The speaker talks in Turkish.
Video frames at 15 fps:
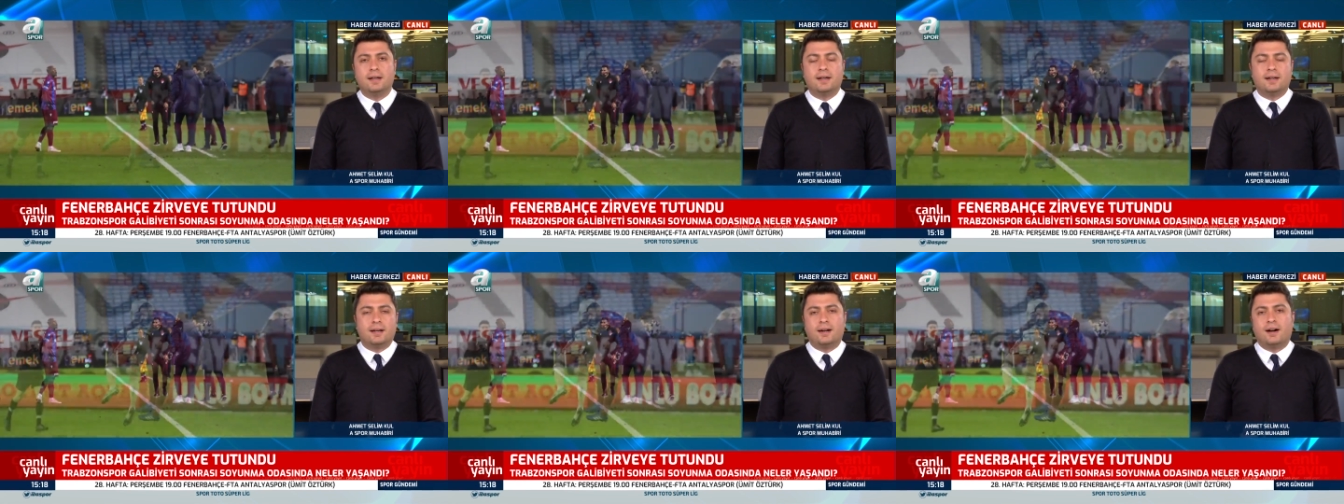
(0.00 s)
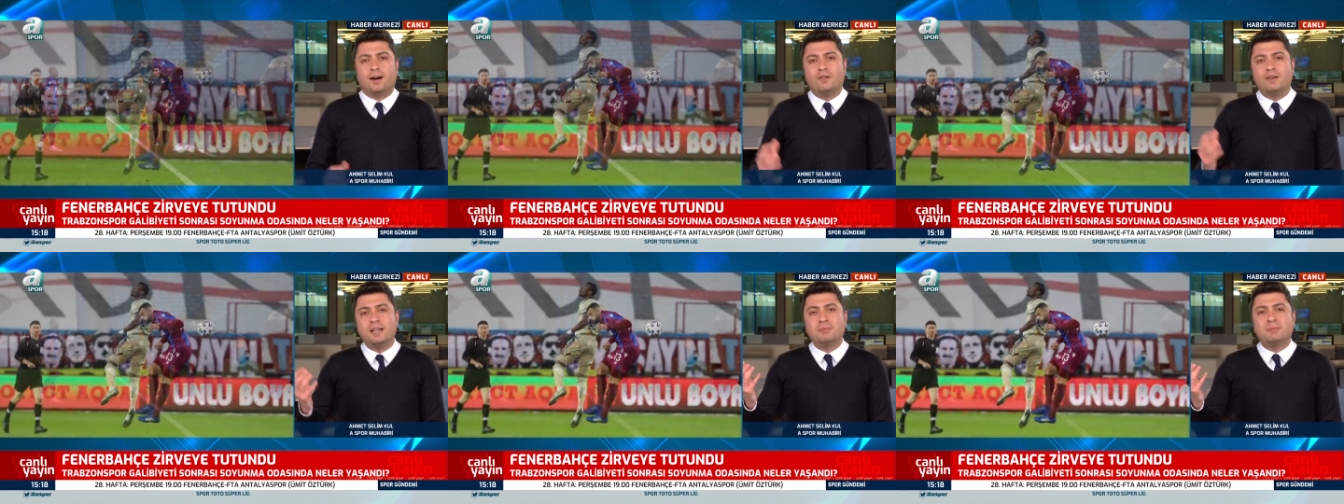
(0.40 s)

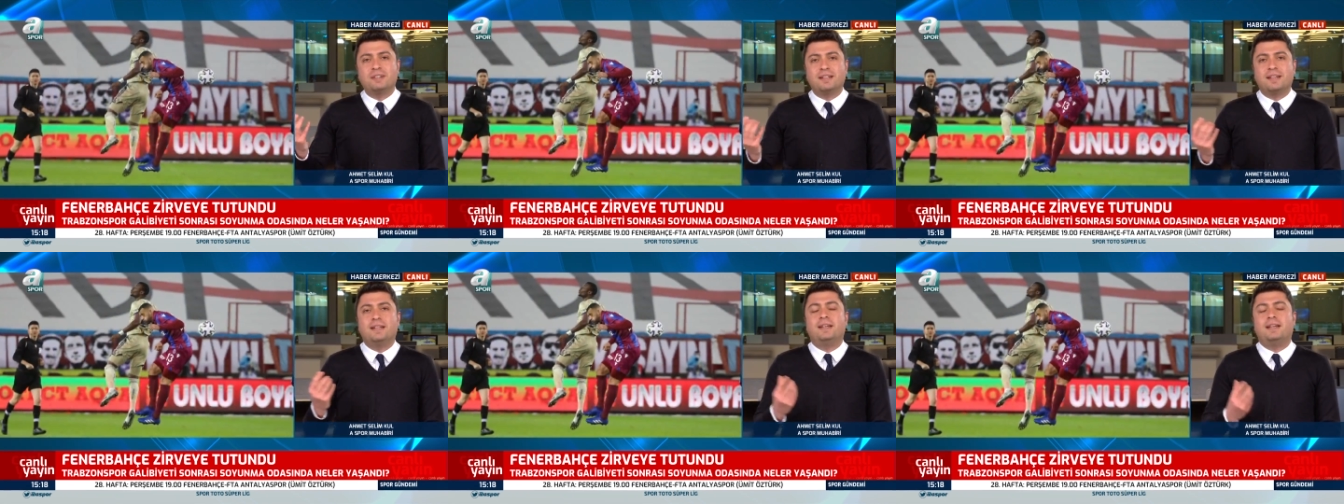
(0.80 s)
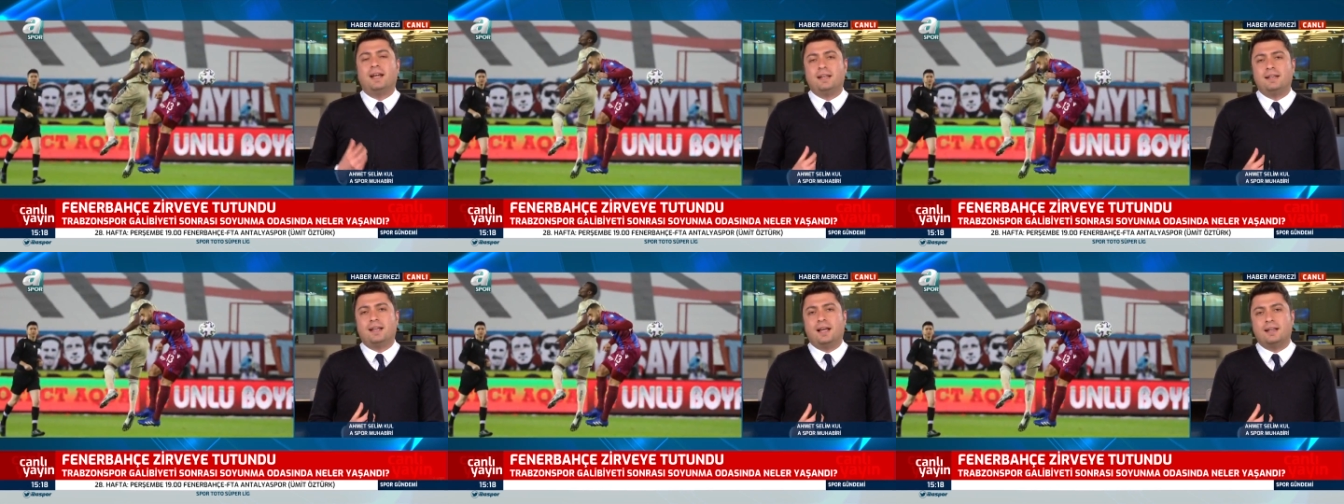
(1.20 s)
havalimanından
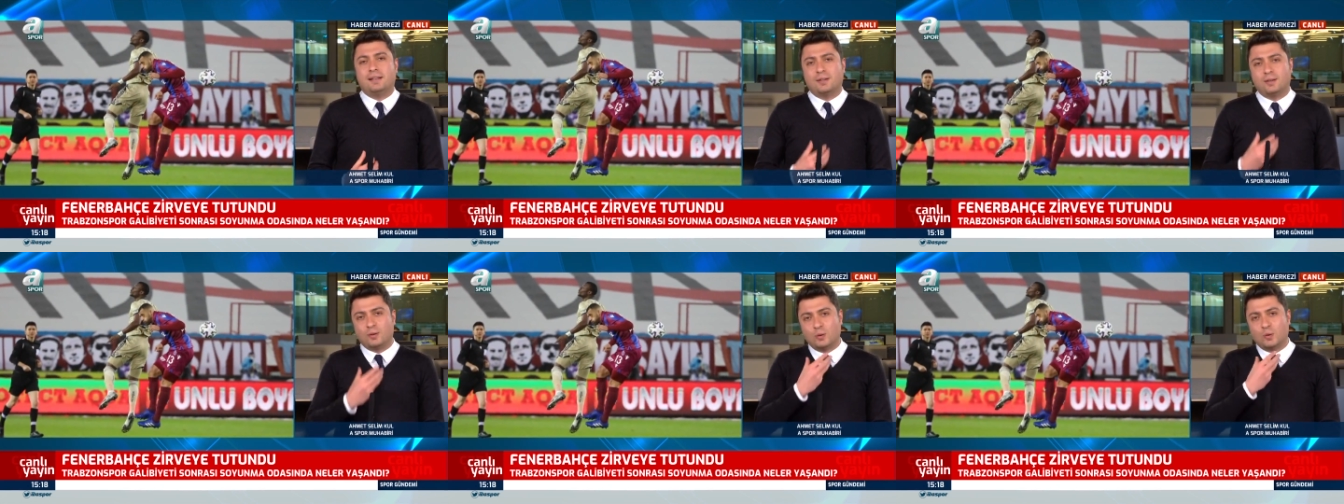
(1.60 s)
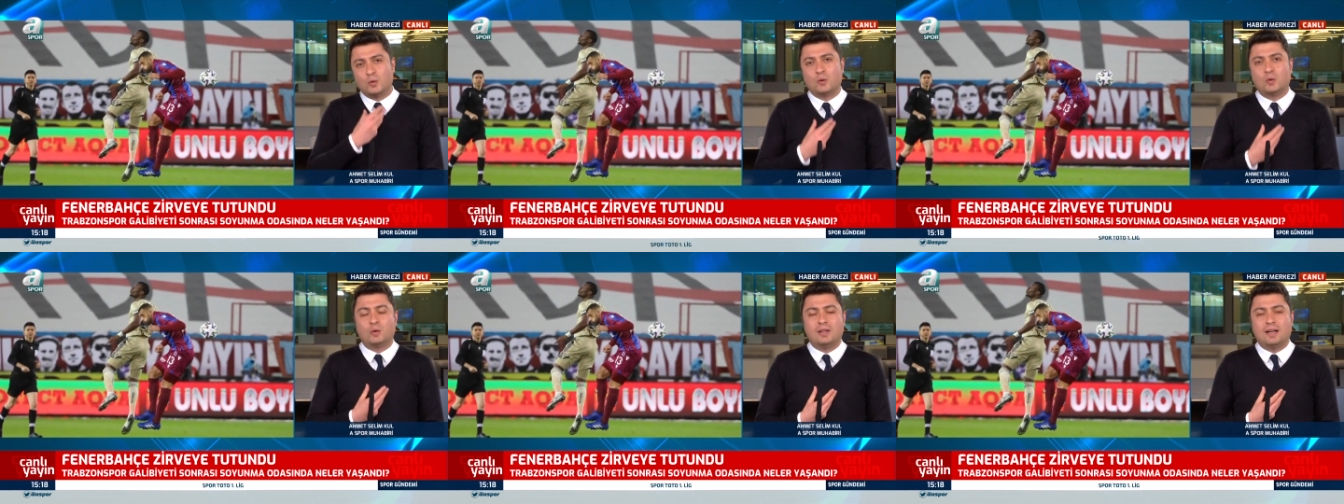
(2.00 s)
inerken
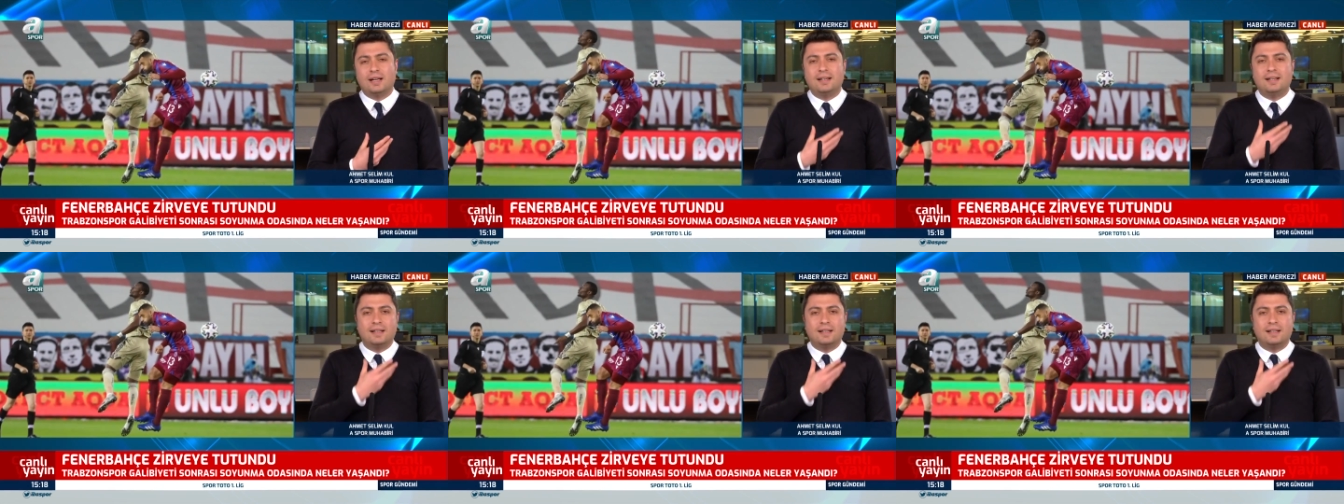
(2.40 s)
görüntülerle,